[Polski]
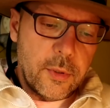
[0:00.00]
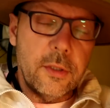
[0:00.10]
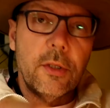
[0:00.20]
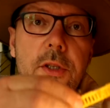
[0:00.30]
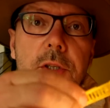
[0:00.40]

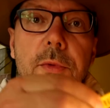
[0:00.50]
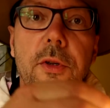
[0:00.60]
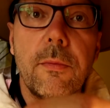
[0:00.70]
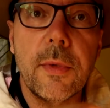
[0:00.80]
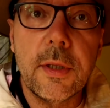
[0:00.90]

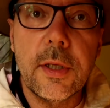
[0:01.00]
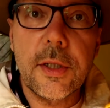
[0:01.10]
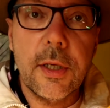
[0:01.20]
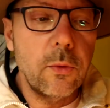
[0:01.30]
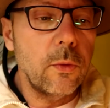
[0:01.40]
Przenieśliśmy tą
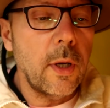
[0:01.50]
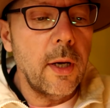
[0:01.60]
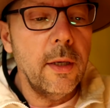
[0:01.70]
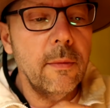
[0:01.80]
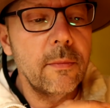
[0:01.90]
mateczkę
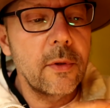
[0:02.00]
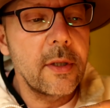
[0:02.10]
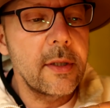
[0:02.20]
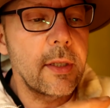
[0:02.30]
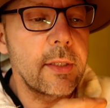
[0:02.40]
tutaj.
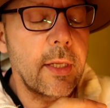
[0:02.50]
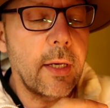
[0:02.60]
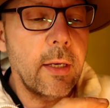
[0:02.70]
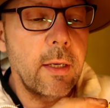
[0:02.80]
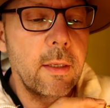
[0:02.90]
To jest ta
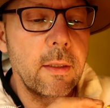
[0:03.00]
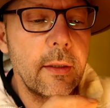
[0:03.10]
stara.